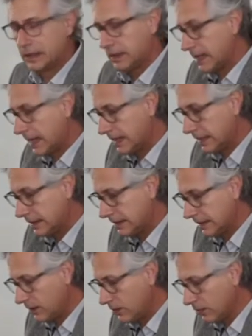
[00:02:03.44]
ya en el
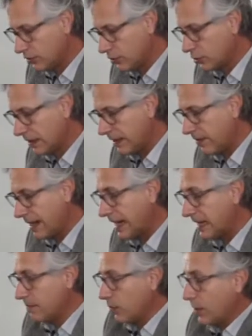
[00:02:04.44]
siglo XVIII, el
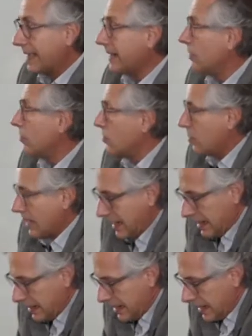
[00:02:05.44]
liberalismo le agregó a
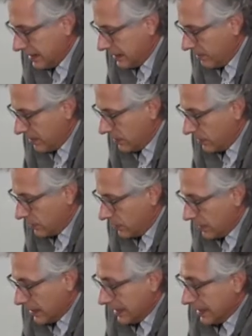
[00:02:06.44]
la idea del individuo
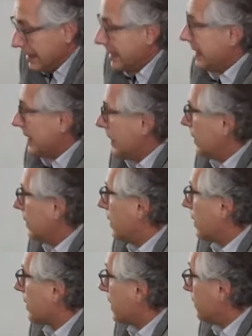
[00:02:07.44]
que él
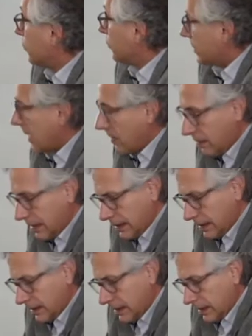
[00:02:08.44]
es responsable
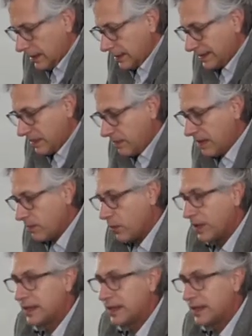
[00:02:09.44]
de sí mismo.